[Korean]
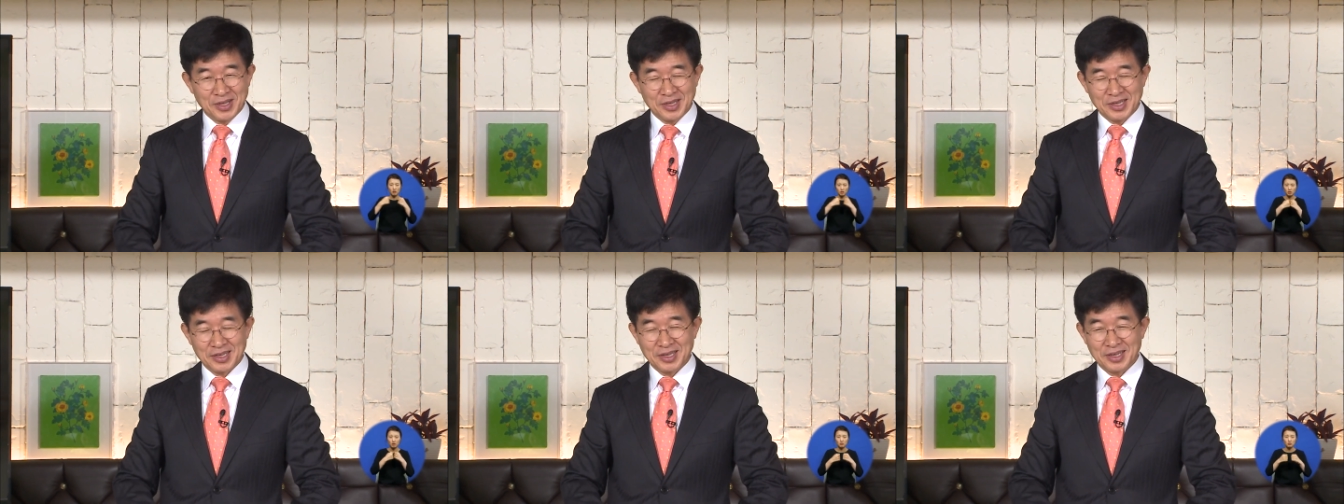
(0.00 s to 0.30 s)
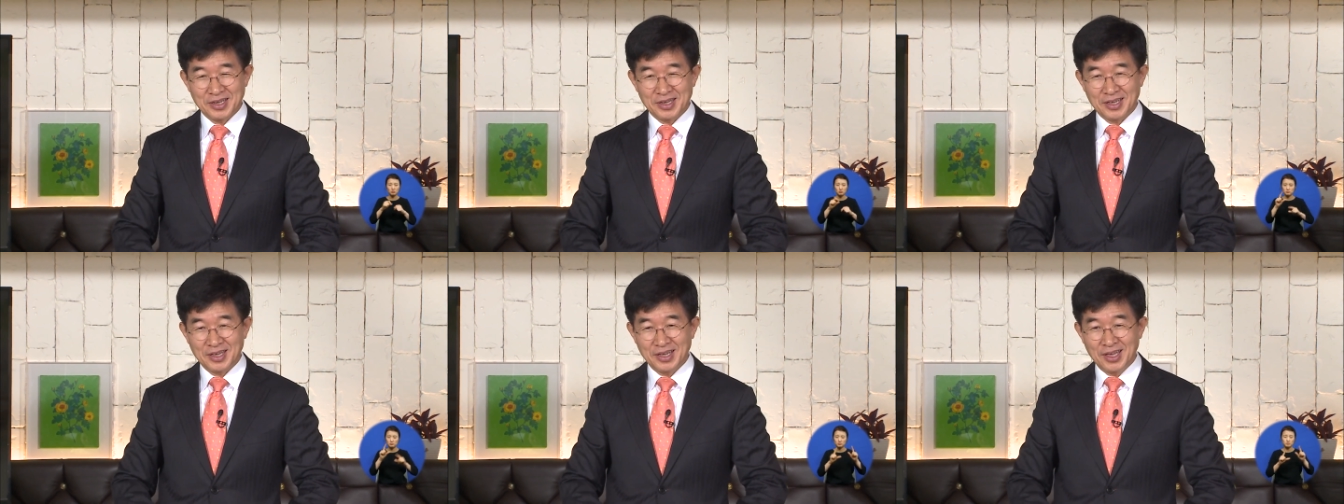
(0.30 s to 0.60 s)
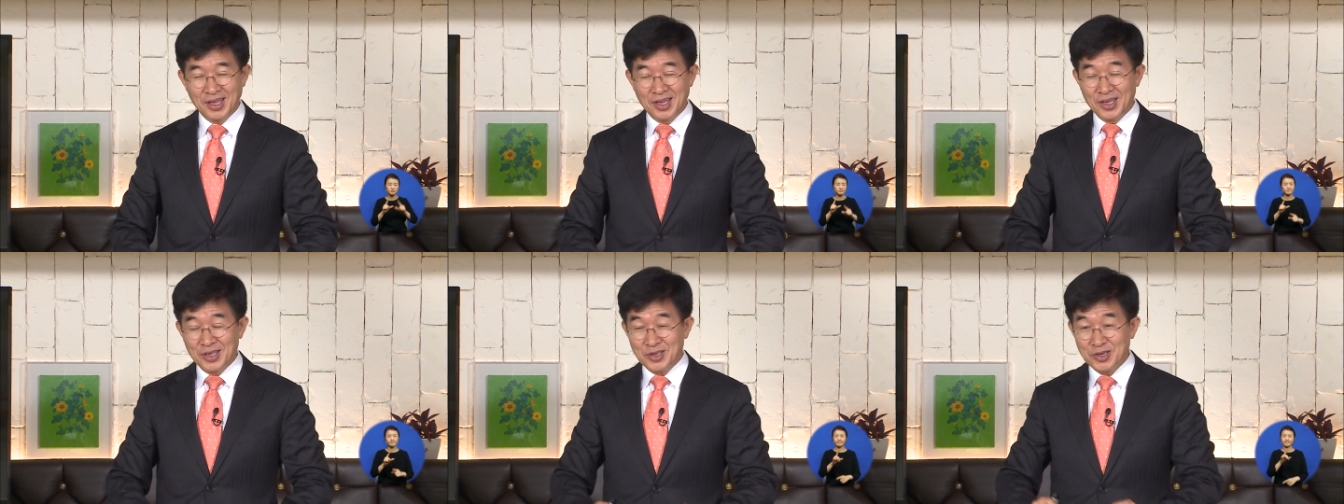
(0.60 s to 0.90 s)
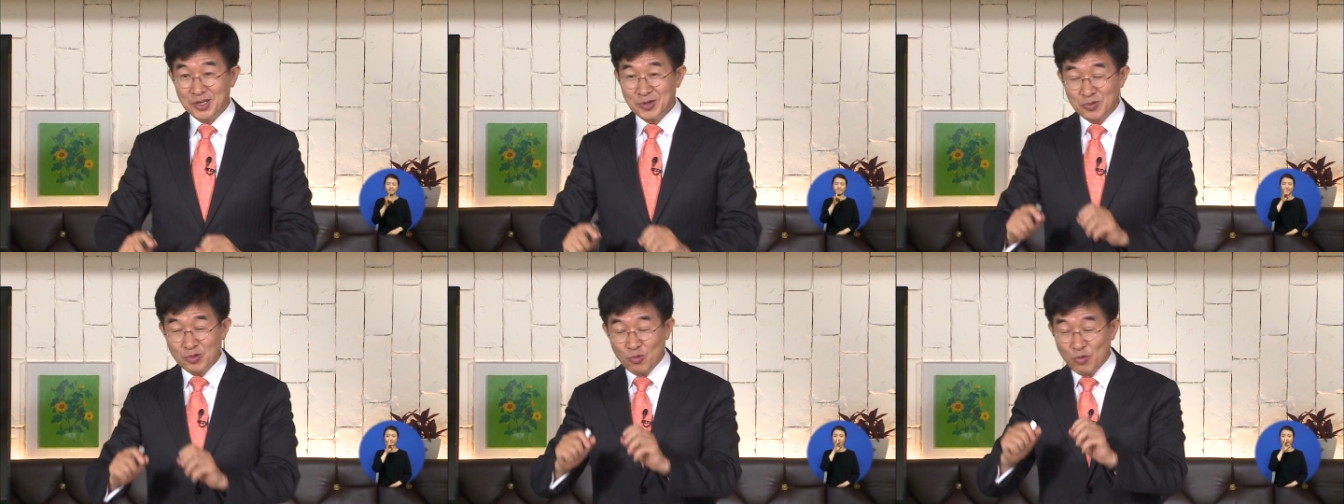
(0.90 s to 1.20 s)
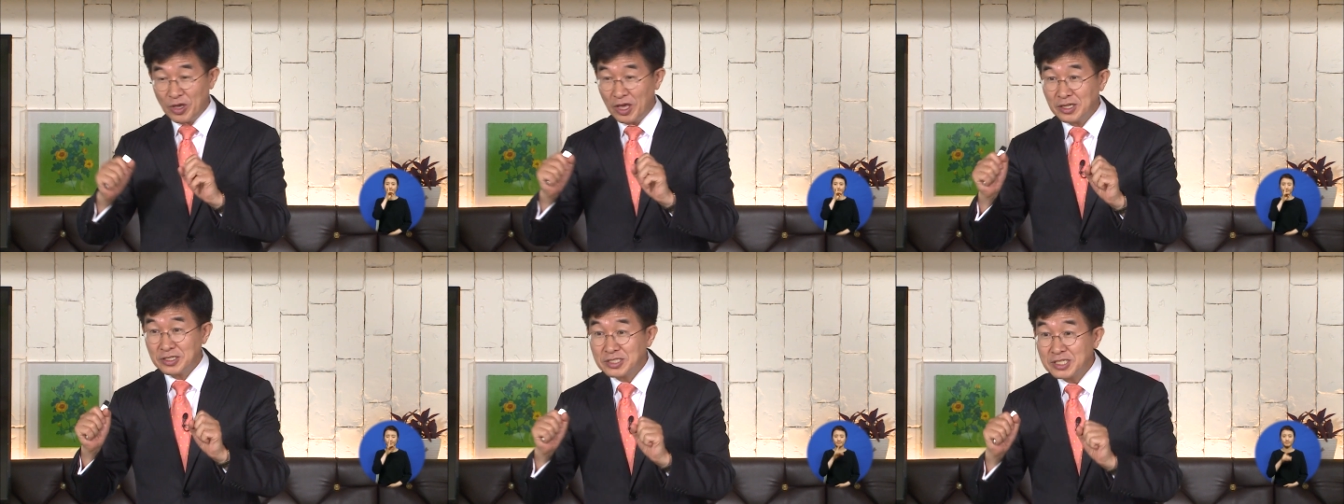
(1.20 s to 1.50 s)
예. 여러분
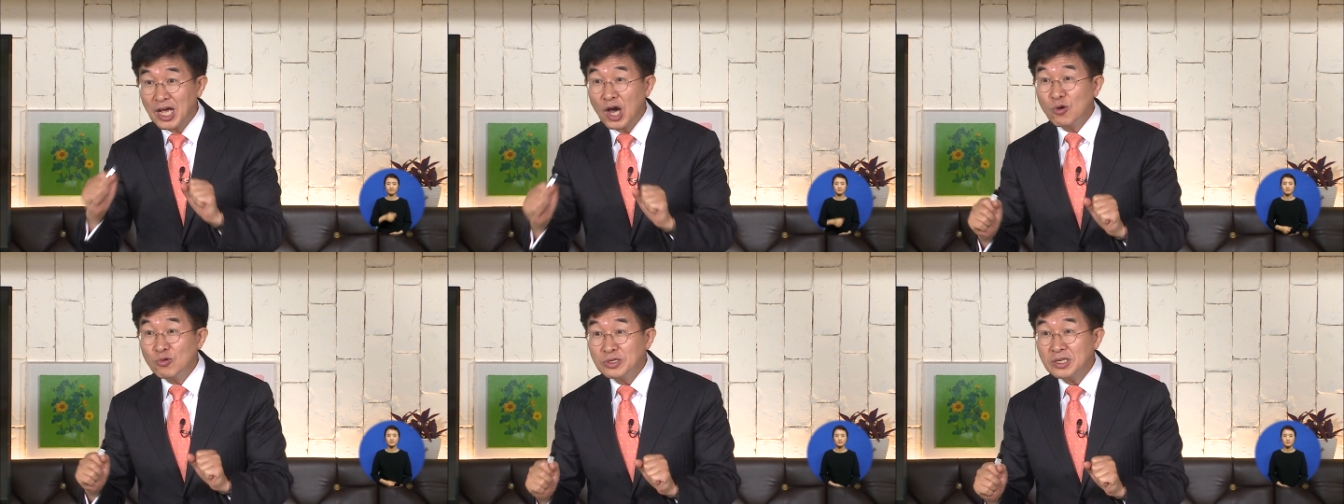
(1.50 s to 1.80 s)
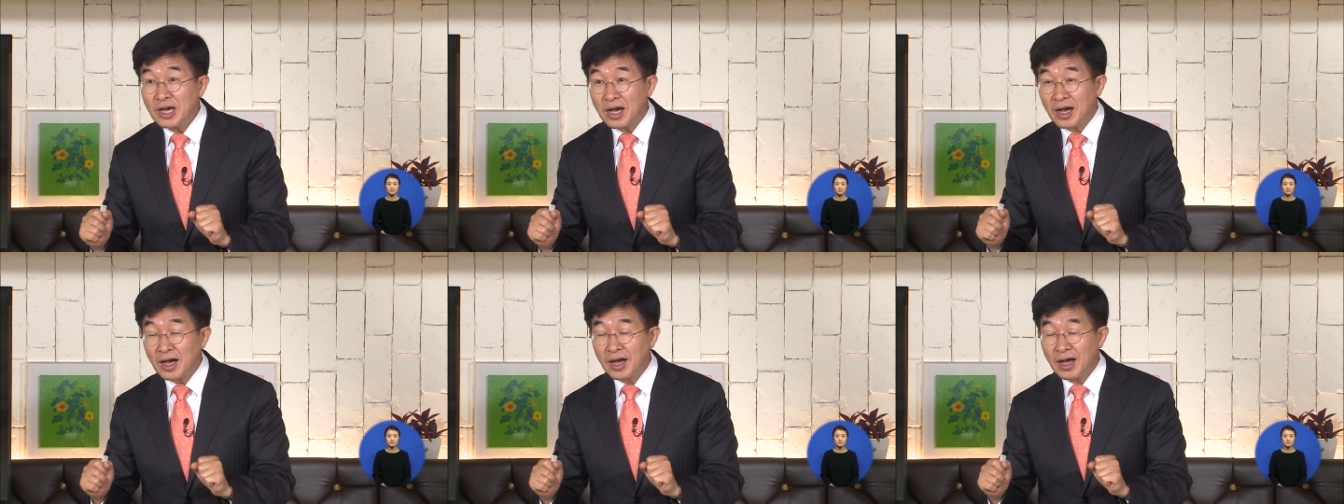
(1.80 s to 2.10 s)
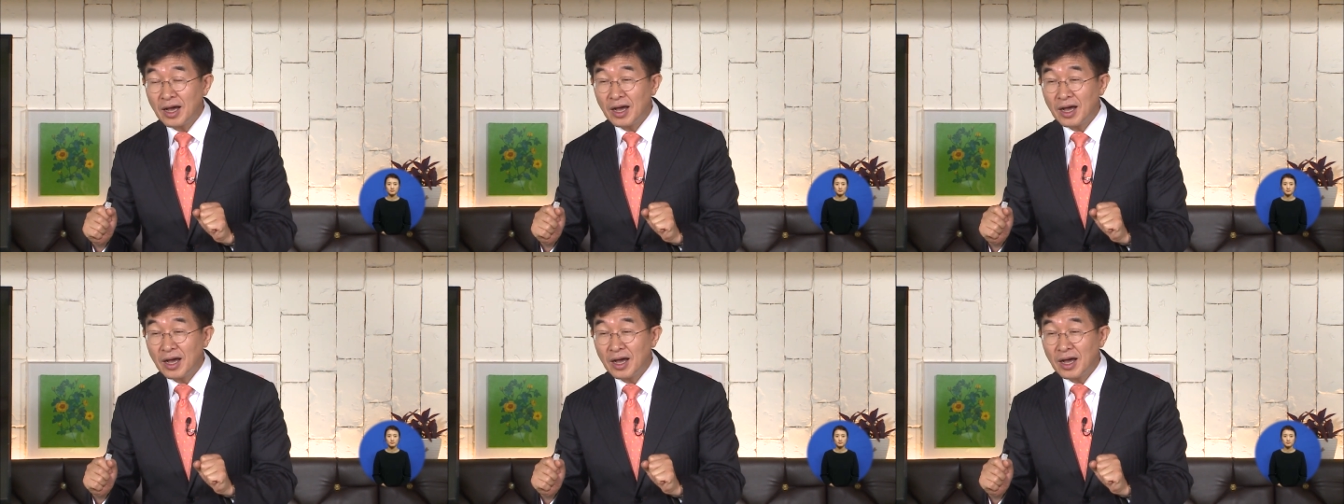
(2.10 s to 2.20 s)
왜 싸우냐?